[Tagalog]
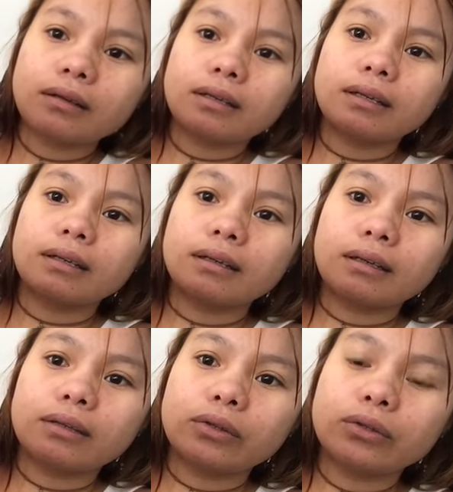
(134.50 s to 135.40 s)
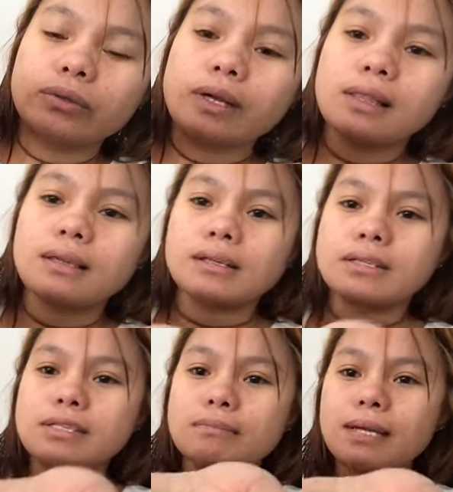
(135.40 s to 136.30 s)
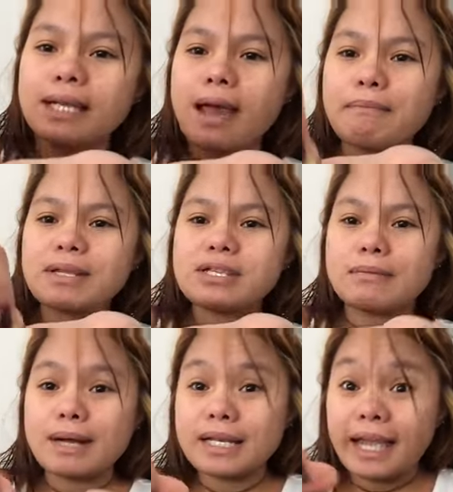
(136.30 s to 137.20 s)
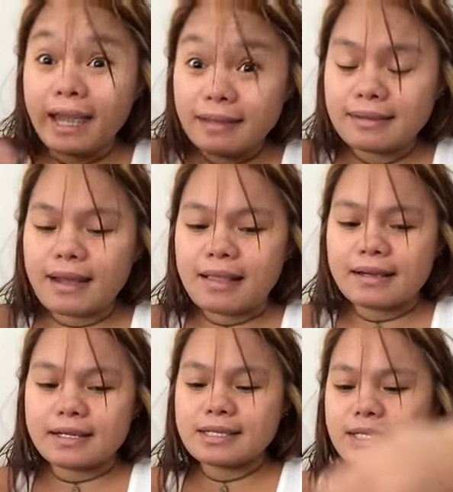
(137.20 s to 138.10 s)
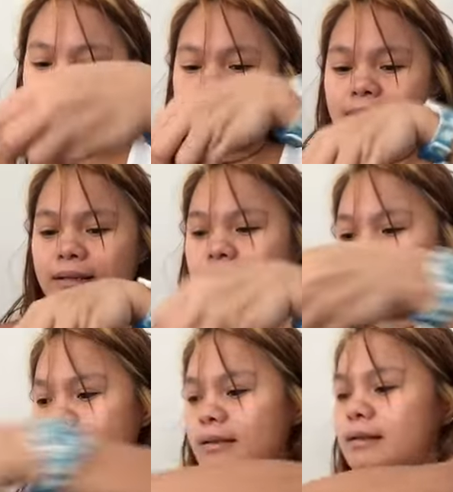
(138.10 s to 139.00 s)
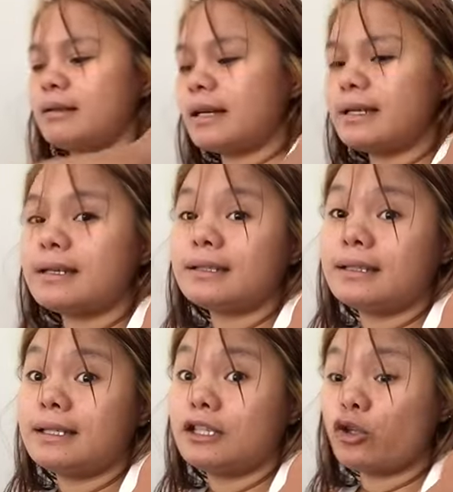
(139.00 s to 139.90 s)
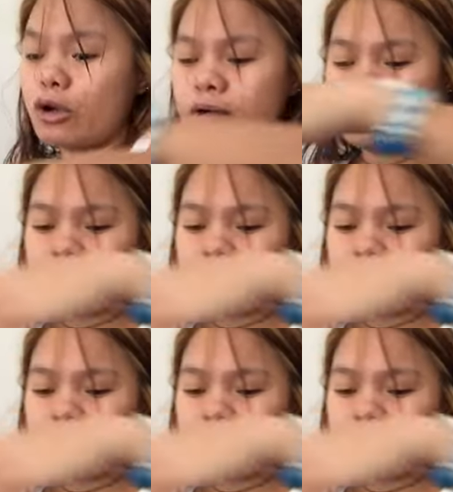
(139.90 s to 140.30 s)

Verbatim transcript: Ayan, $2. dollars Bali, 4 siya. Bali, $8. Ganyan dito.